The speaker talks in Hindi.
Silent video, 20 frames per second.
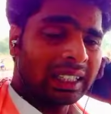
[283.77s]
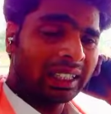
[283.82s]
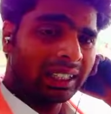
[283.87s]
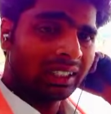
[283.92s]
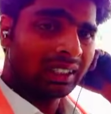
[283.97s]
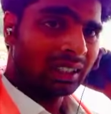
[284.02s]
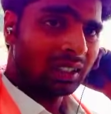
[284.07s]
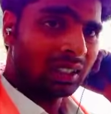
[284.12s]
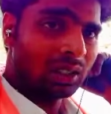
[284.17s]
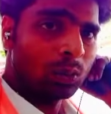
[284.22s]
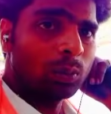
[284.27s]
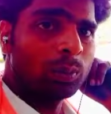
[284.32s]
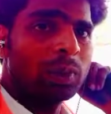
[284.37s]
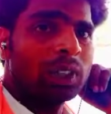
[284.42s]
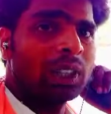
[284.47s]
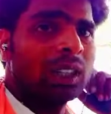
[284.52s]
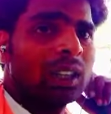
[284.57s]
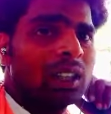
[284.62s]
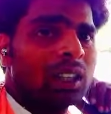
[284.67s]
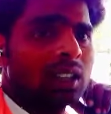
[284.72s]
खेत की
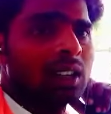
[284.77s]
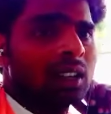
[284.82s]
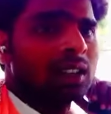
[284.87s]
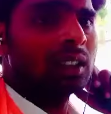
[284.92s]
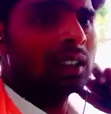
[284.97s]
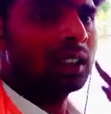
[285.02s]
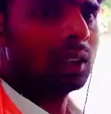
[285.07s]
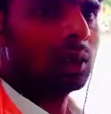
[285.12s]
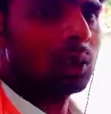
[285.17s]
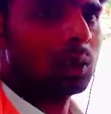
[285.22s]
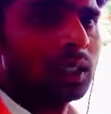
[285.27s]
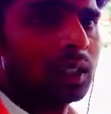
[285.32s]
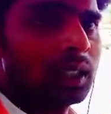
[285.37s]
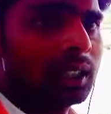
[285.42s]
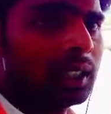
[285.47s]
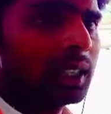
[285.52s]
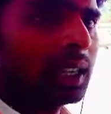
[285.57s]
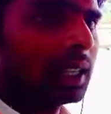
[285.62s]
रोपनी कर रही हैं और यही